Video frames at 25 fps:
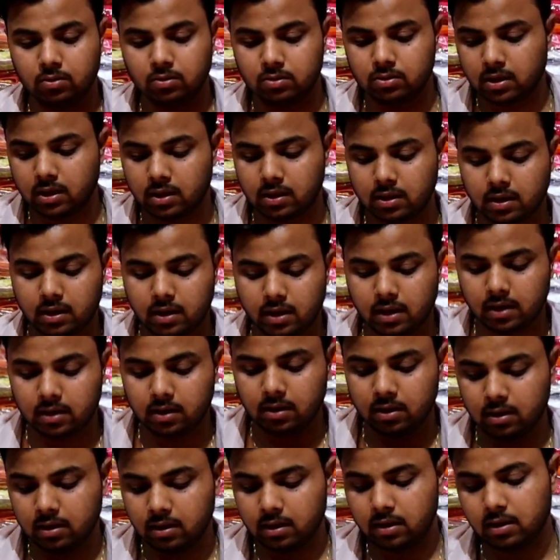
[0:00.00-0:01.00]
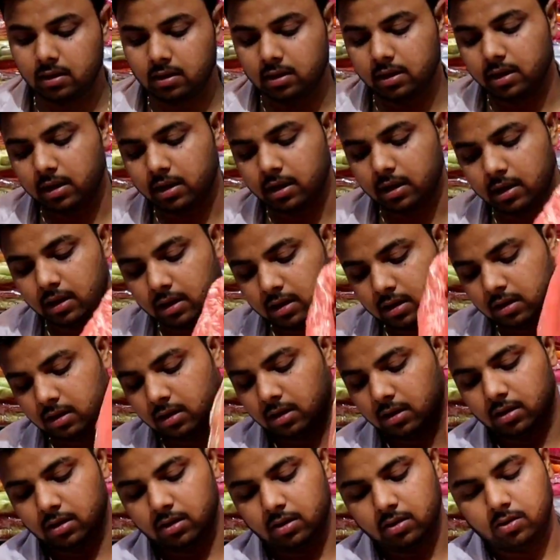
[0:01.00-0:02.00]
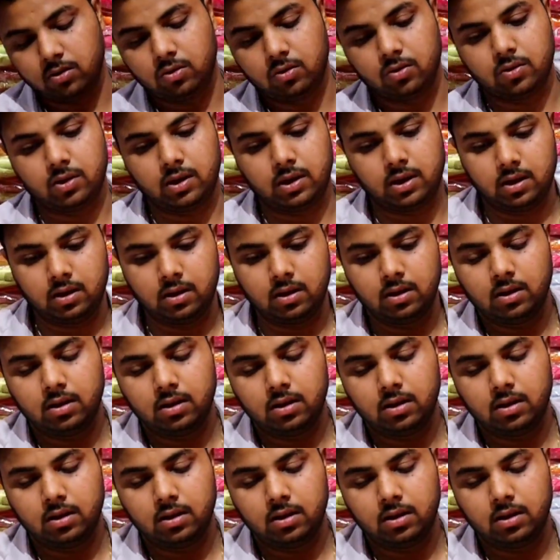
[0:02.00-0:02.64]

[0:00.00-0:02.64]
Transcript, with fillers: उसके अंदर एक ये कलर और है